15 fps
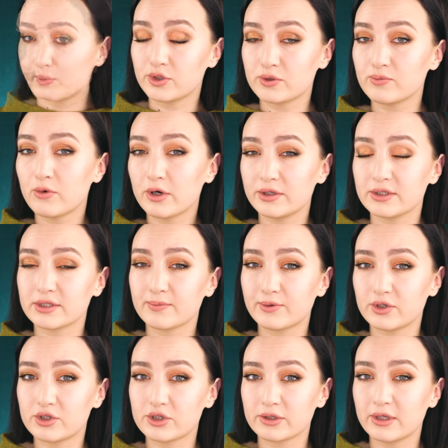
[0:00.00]
Почему они
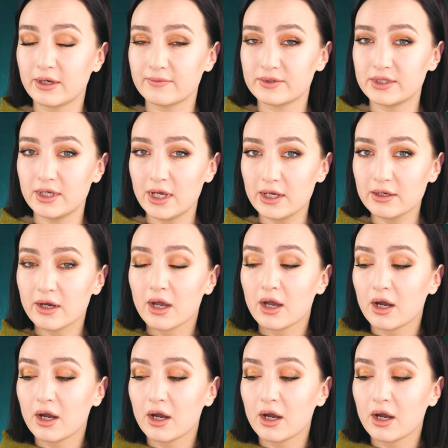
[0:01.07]
запрещены FDA?